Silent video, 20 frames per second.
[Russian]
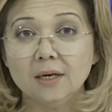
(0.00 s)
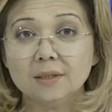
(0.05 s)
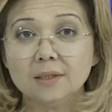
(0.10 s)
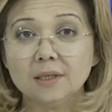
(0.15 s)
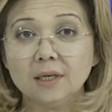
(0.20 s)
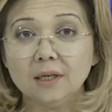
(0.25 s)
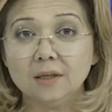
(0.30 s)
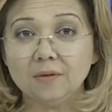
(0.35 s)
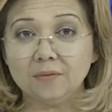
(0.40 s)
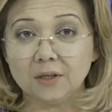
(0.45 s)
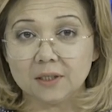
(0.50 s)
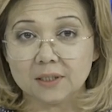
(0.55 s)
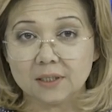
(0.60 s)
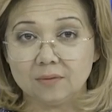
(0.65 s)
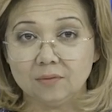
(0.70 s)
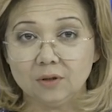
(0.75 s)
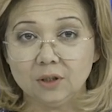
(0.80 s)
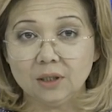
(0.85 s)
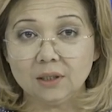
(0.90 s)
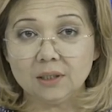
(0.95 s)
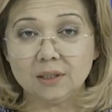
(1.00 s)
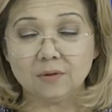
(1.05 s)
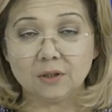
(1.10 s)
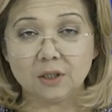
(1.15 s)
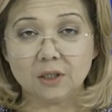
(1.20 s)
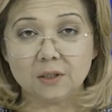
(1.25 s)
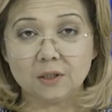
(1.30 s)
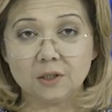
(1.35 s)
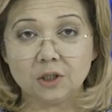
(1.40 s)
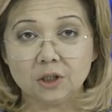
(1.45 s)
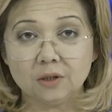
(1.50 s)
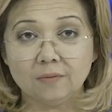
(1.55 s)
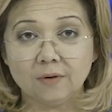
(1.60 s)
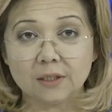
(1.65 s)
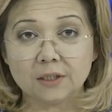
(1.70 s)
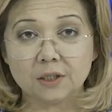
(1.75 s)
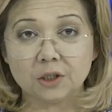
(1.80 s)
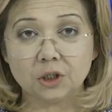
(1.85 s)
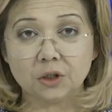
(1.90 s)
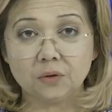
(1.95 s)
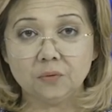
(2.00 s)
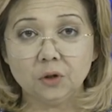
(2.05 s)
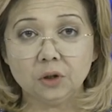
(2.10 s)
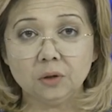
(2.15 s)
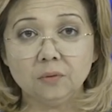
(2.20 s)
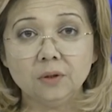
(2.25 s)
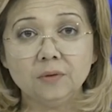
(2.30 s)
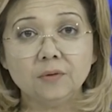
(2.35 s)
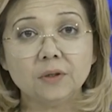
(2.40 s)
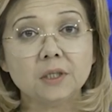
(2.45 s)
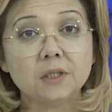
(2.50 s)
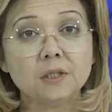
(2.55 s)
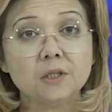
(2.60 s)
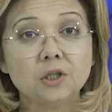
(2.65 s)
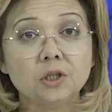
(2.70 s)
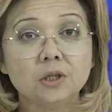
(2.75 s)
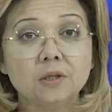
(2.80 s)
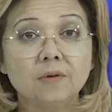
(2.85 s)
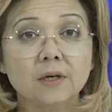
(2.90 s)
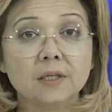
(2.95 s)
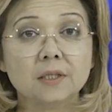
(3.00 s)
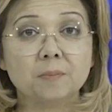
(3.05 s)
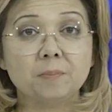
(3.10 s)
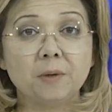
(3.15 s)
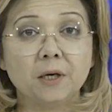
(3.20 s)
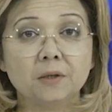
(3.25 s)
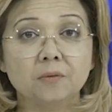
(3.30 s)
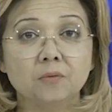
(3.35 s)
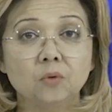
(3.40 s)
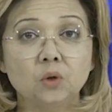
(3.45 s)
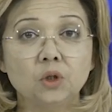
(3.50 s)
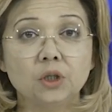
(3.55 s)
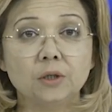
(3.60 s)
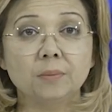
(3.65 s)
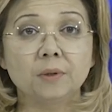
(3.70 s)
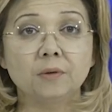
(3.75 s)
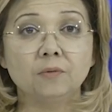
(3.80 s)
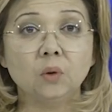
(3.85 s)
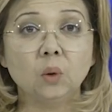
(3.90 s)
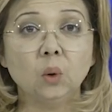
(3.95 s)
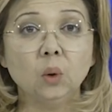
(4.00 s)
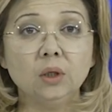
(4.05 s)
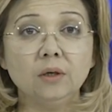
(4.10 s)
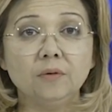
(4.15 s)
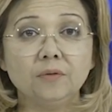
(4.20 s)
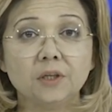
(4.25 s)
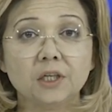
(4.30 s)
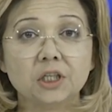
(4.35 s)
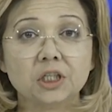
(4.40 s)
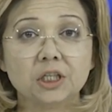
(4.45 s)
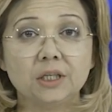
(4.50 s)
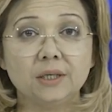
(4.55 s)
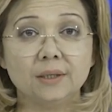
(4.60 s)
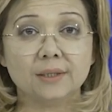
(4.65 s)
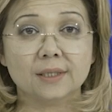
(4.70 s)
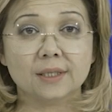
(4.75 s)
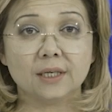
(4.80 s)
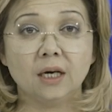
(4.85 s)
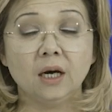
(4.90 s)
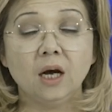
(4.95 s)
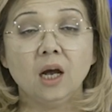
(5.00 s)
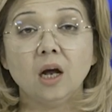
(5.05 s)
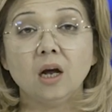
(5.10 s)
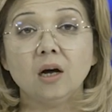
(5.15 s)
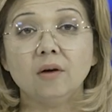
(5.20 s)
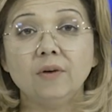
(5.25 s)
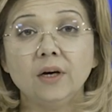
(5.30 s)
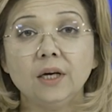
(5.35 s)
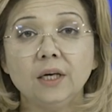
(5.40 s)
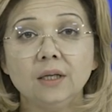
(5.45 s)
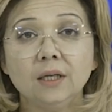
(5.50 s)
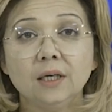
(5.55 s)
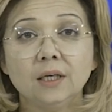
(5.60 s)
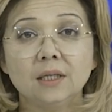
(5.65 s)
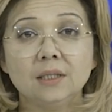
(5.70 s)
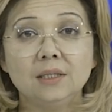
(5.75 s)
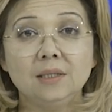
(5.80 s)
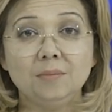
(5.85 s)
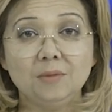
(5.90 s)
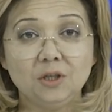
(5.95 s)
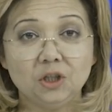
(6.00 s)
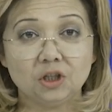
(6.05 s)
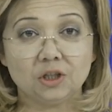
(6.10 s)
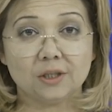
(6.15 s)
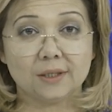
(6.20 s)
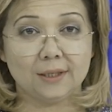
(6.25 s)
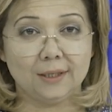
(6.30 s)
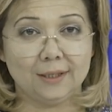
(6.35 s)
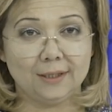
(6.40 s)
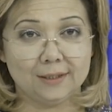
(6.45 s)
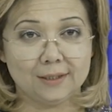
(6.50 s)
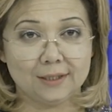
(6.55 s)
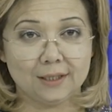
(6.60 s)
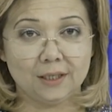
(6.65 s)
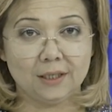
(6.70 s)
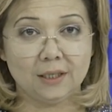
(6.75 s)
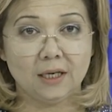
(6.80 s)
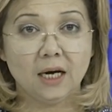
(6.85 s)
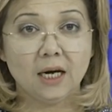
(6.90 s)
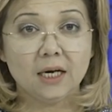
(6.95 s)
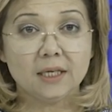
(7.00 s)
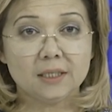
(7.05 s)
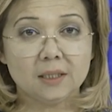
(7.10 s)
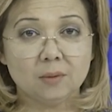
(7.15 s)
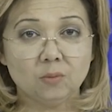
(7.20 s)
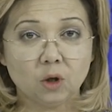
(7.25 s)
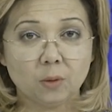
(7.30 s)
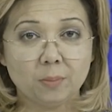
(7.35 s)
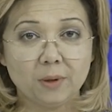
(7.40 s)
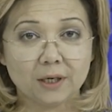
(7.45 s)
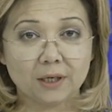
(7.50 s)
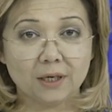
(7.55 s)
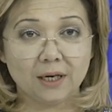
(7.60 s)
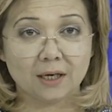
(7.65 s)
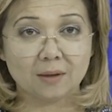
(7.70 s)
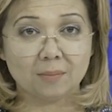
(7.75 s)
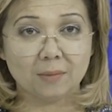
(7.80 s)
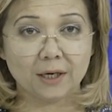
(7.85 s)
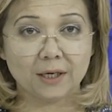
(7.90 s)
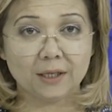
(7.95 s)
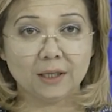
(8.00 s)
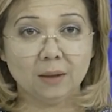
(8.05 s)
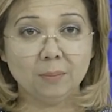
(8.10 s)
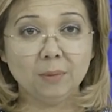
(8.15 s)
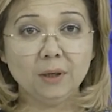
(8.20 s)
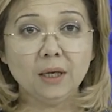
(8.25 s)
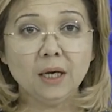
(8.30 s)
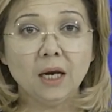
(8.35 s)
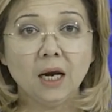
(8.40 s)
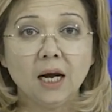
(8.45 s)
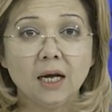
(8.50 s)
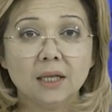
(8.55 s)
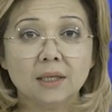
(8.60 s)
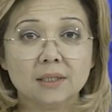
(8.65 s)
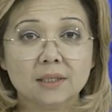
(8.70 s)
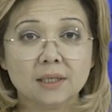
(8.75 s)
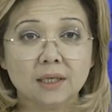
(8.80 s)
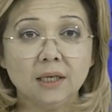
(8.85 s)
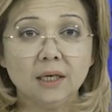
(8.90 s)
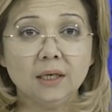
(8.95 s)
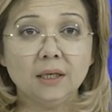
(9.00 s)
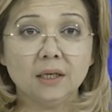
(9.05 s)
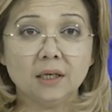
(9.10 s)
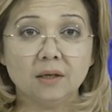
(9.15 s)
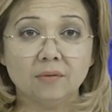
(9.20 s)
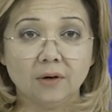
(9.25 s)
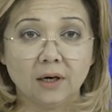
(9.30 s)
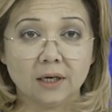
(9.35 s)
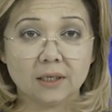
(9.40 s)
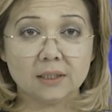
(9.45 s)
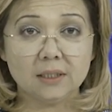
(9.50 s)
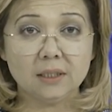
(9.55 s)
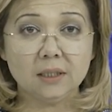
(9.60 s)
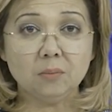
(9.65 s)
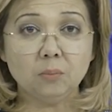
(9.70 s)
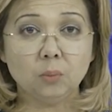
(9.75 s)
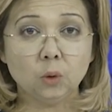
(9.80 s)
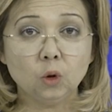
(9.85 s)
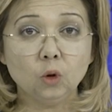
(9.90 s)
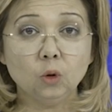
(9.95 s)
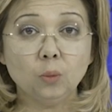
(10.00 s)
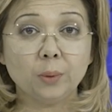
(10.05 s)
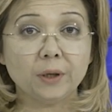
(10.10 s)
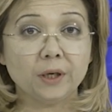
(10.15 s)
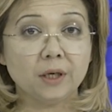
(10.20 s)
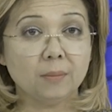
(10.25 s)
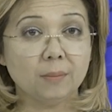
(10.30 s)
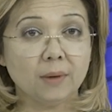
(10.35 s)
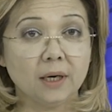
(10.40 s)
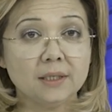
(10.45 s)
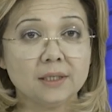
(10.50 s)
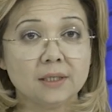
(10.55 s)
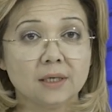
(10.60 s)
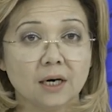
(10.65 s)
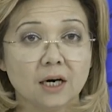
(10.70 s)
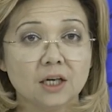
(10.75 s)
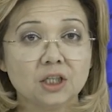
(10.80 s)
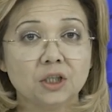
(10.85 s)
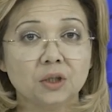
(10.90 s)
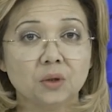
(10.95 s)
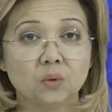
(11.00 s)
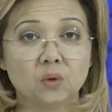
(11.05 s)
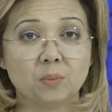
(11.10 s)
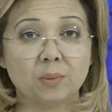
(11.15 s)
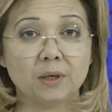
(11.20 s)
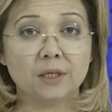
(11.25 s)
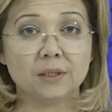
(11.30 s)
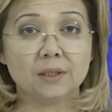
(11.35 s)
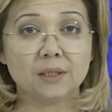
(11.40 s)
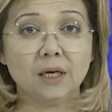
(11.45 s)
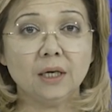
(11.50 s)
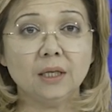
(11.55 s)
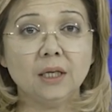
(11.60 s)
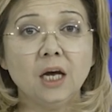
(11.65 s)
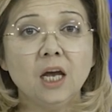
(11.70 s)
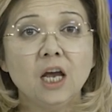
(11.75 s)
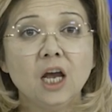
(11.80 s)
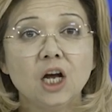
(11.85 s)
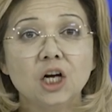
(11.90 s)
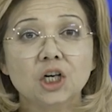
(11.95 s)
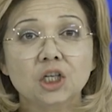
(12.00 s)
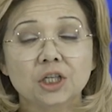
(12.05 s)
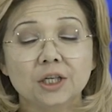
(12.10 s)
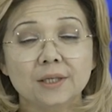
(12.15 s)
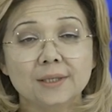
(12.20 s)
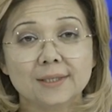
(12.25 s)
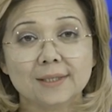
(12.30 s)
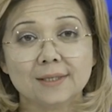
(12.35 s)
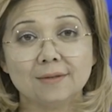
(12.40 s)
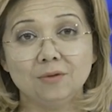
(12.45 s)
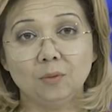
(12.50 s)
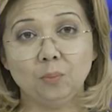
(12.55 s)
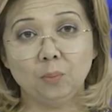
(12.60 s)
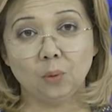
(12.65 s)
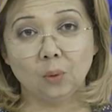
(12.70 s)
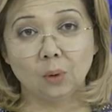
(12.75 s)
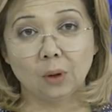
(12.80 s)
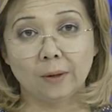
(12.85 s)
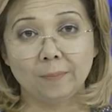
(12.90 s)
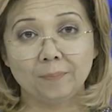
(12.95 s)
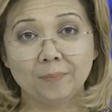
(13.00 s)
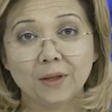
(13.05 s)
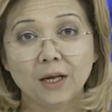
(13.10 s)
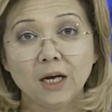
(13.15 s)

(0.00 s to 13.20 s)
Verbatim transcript: Соответственно, с 2024-2025 учебного года в Ташкентский военно-академический лицей Тимурбек Лярмахитабе Национальной гвардии будут принимать граждан Узбекистана женского пола.